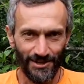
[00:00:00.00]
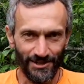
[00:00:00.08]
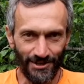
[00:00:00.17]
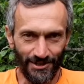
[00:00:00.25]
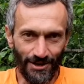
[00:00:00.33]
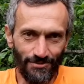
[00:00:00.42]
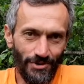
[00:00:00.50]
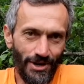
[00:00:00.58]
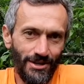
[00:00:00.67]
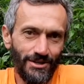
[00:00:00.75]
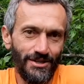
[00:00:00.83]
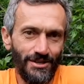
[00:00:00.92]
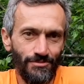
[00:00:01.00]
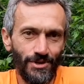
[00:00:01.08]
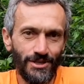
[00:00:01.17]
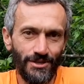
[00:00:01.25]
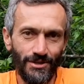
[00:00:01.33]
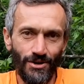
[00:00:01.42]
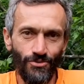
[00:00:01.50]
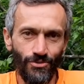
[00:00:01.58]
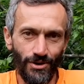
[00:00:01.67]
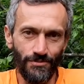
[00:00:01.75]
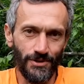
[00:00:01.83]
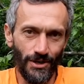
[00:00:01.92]
И нормально заниматься
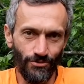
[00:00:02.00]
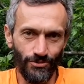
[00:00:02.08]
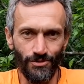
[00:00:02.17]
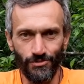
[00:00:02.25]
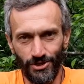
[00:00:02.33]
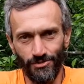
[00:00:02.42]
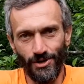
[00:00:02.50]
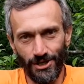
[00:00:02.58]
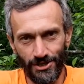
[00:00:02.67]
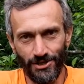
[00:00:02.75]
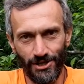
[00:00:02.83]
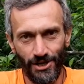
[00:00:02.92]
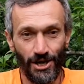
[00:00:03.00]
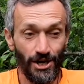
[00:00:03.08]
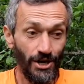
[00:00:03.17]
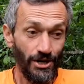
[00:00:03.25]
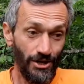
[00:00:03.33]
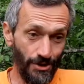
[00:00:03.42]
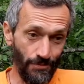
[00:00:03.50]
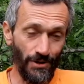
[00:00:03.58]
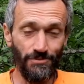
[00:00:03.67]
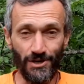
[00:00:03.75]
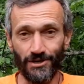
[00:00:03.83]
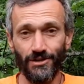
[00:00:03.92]
наукой, абсолютно математикой. И
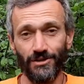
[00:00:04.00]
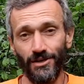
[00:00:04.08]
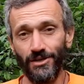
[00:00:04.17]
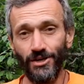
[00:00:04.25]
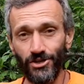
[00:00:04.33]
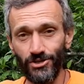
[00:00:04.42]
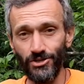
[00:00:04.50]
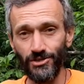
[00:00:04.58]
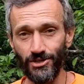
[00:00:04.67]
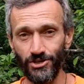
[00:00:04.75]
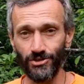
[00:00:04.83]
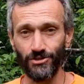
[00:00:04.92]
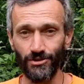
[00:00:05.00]
примерно такие же, значит,